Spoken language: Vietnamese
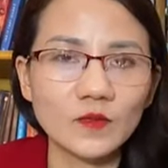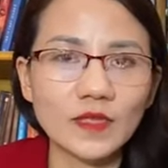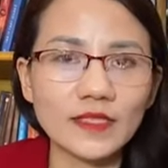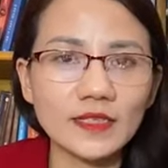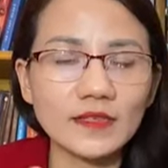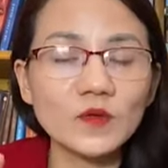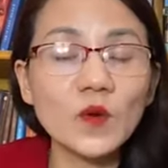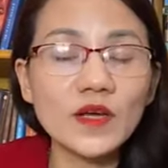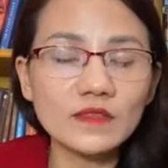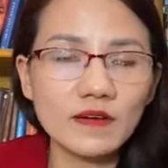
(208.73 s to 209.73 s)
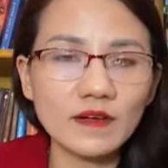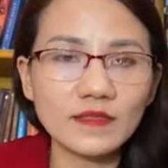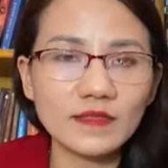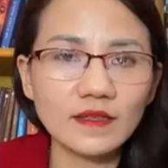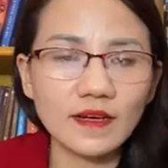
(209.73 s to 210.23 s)
chúng ta sẽ nuôi
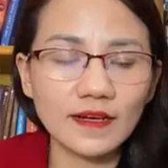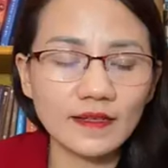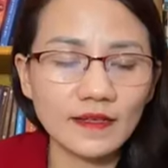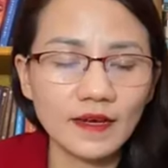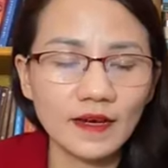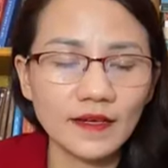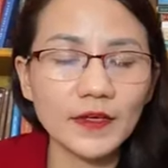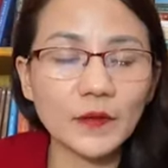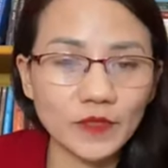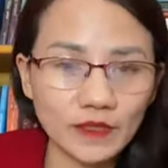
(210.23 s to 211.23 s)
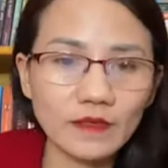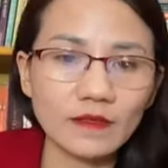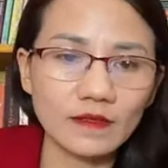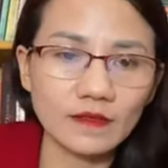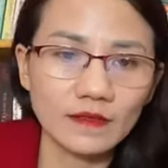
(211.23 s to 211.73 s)
dưỡng những cái điều
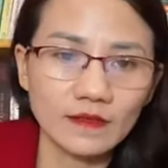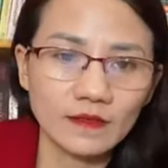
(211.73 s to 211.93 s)
tích cực